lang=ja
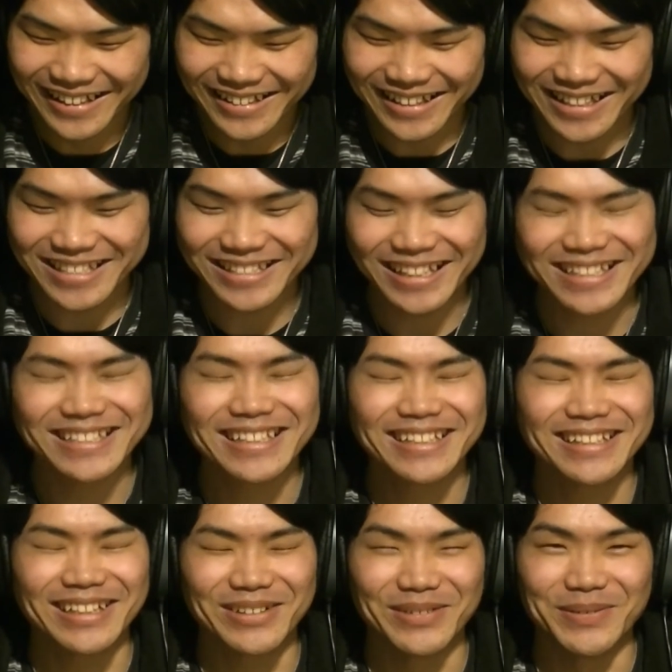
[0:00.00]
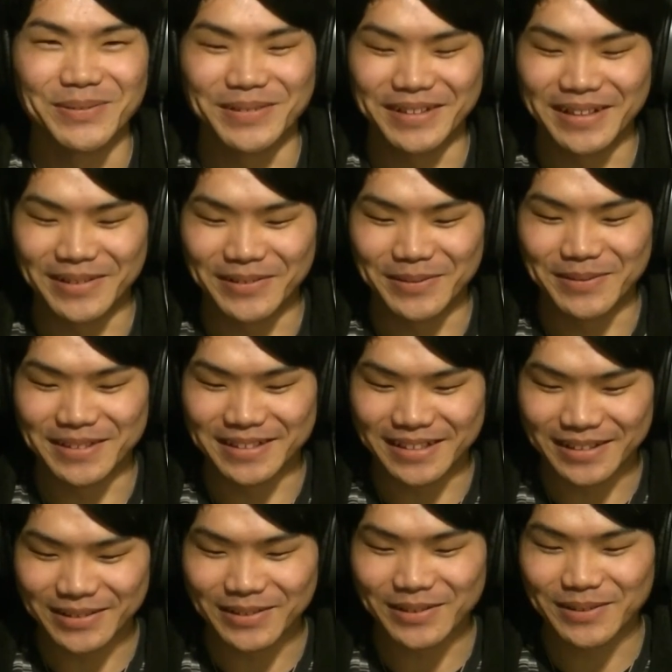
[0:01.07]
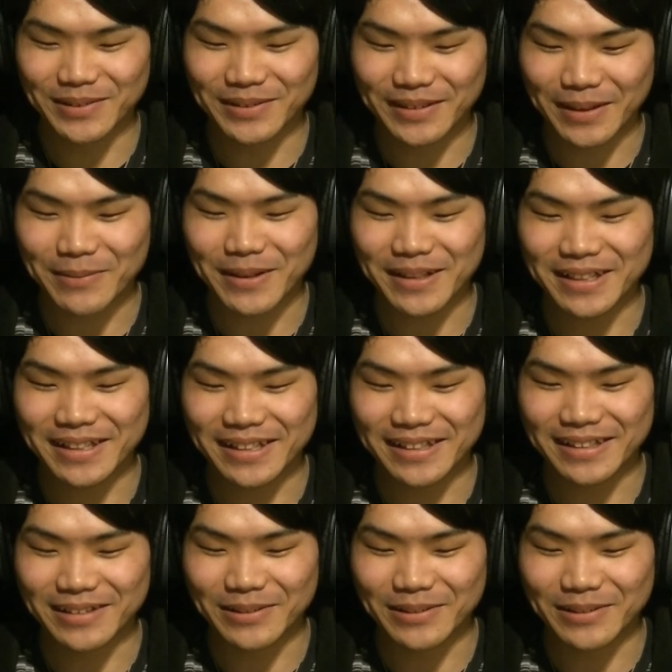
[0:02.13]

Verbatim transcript: タジタジだったのを覚えておりますねそれをたまに